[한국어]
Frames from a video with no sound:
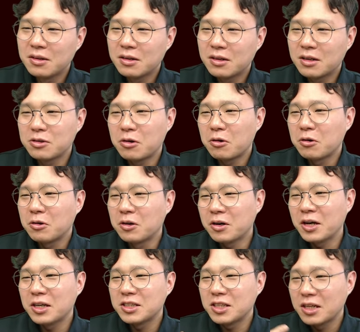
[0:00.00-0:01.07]
그래서
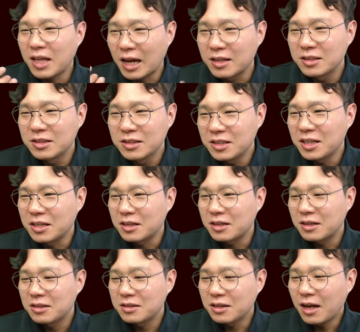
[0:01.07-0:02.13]
이렇게 이제 당근이
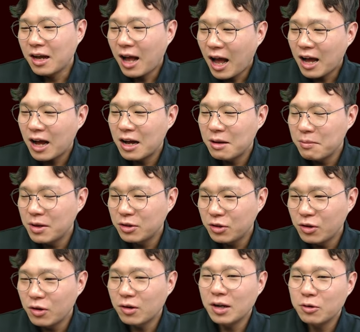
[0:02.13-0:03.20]
항암에
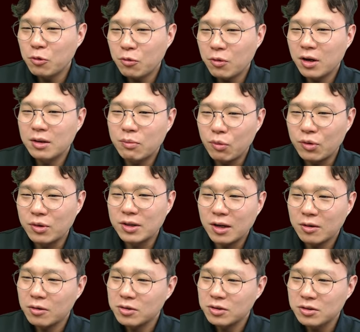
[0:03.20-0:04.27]
뛰어난 효과를
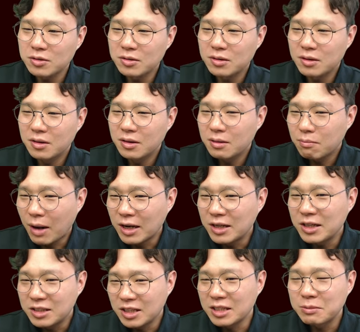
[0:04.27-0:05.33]
보인다는 것은
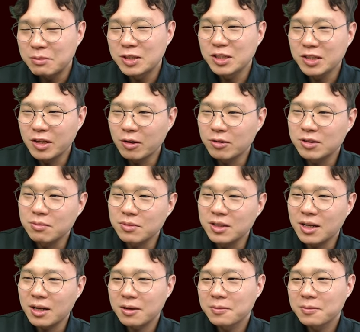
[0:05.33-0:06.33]
많이 이제 입증이 되었습니다.